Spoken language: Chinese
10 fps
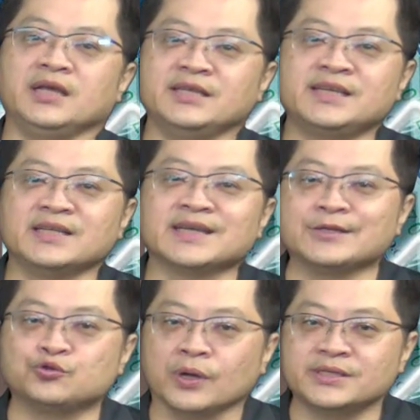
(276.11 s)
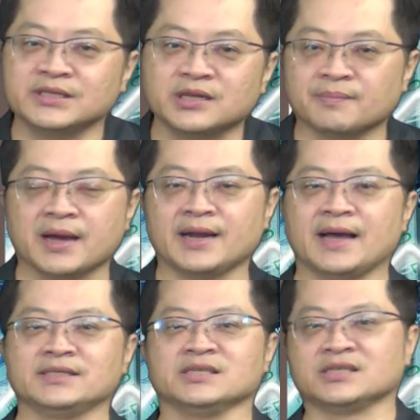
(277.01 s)
现在最近的买的那一
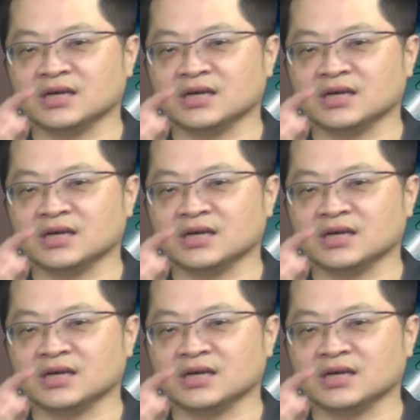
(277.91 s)
次是